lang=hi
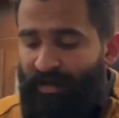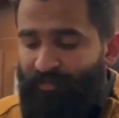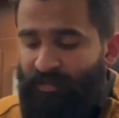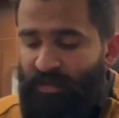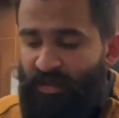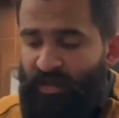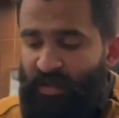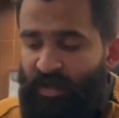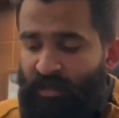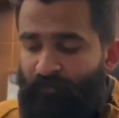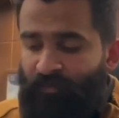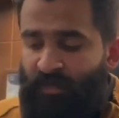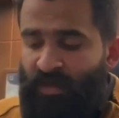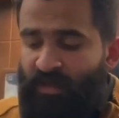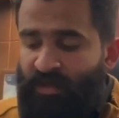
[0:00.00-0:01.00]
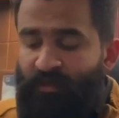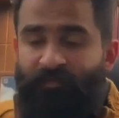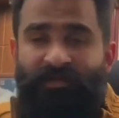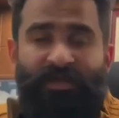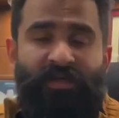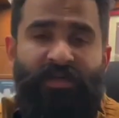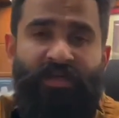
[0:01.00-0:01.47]
आपसे ये
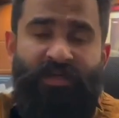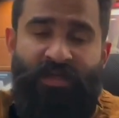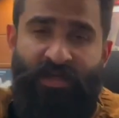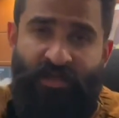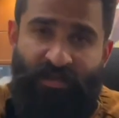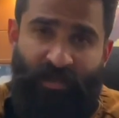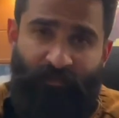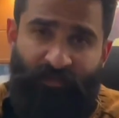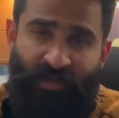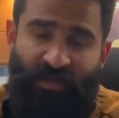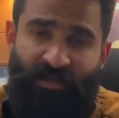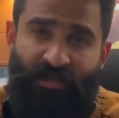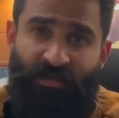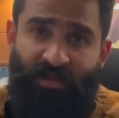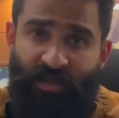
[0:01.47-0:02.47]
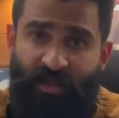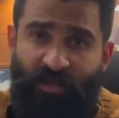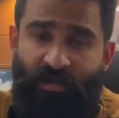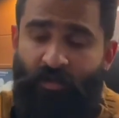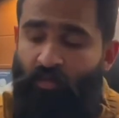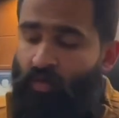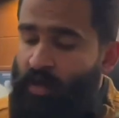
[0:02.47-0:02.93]
टिप्स एंड टेक्निक्स आपके साथ शेयर
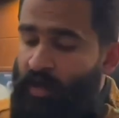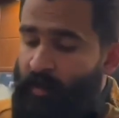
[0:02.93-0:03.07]
करूँ